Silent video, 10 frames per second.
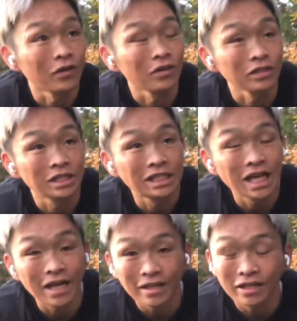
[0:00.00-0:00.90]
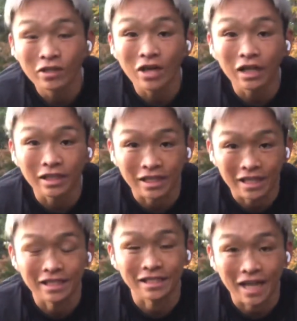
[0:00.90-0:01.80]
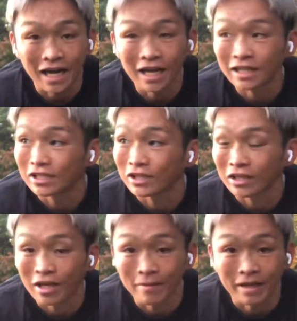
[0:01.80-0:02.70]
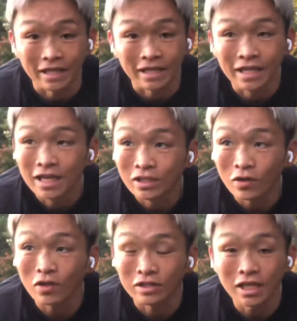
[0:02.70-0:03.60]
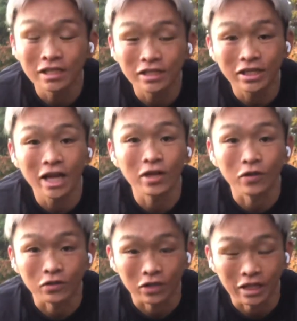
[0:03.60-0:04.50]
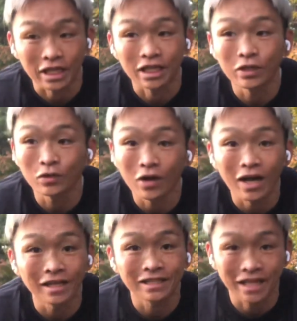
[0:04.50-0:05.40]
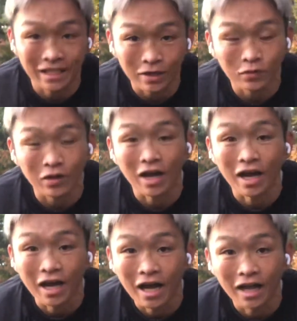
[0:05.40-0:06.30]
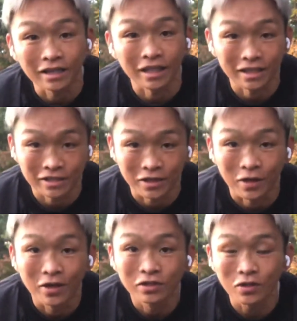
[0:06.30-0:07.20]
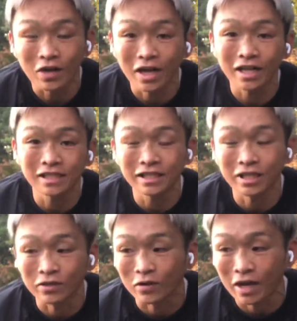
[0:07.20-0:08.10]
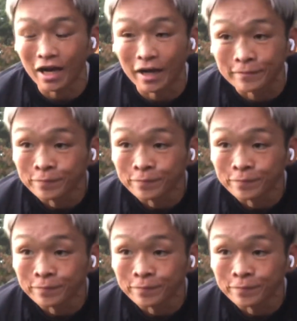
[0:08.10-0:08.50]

試合あったじゃないですか。1週間ぐらい前にその前日計量の時に木戸と話していたことがあったんですよ。その話っていうのが、